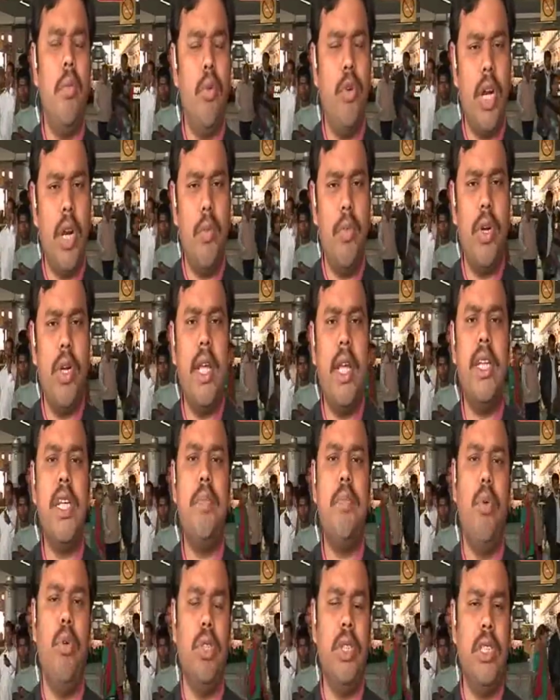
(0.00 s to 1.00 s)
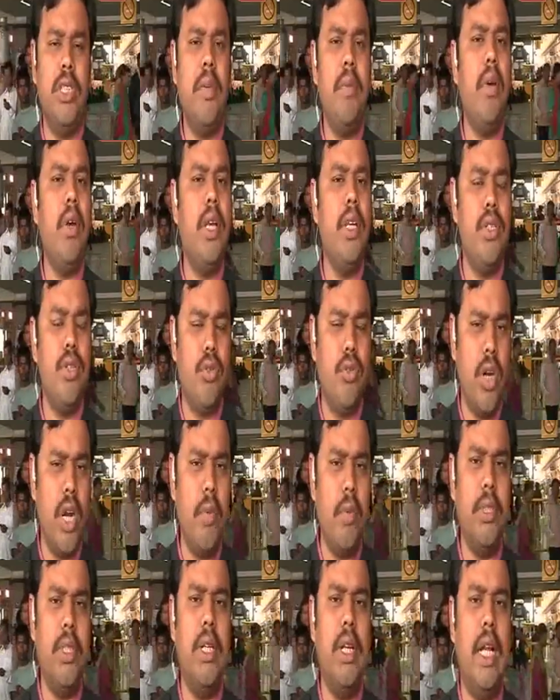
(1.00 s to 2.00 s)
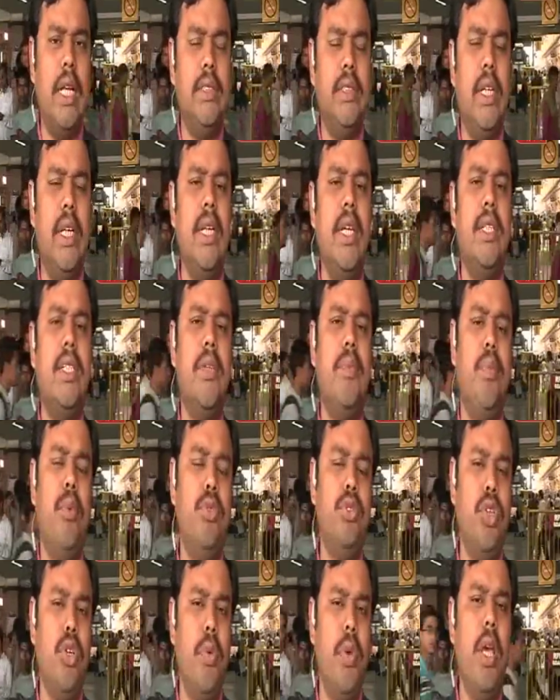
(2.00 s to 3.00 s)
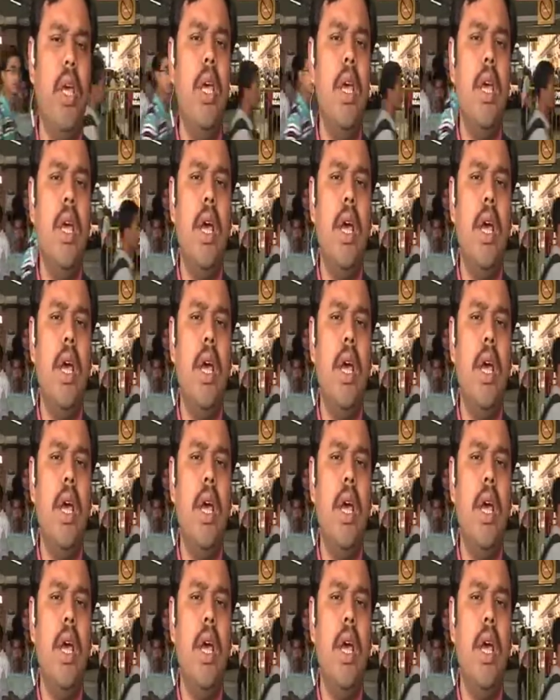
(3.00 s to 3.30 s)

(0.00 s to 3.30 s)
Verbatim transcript: মোটামুটি এসে পৌঁছেছে এবং কিছুক্ষণের মধ্যে রাজধানী এসে পৌঁছবে